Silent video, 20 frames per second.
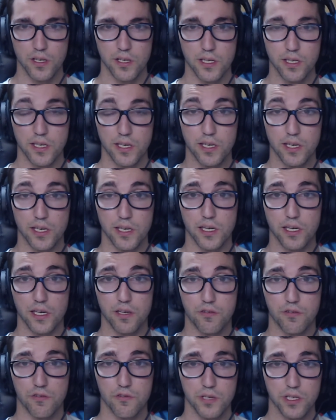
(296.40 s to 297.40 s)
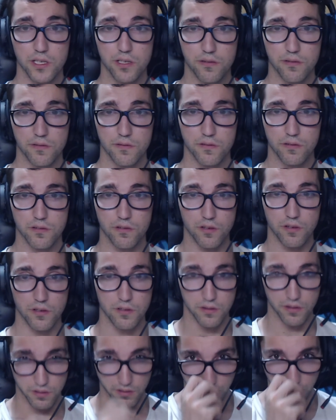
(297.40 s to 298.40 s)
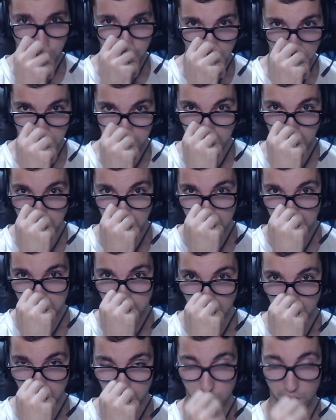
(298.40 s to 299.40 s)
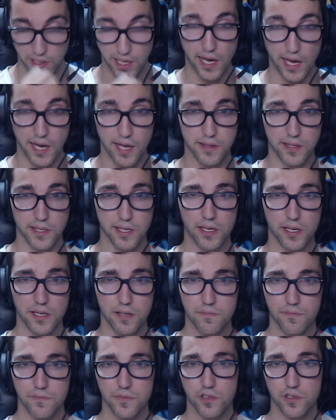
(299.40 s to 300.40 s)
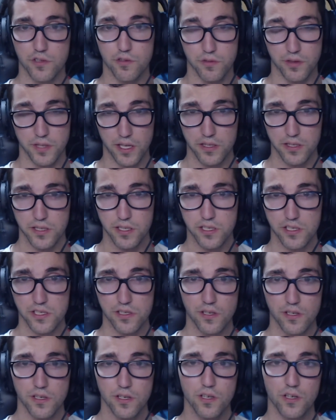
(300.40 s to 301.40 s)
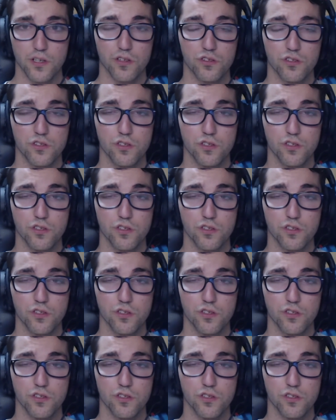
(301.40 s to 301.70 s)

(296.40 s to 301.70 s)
eh, Runic con, la Sprite o la Teara con Dangers, yo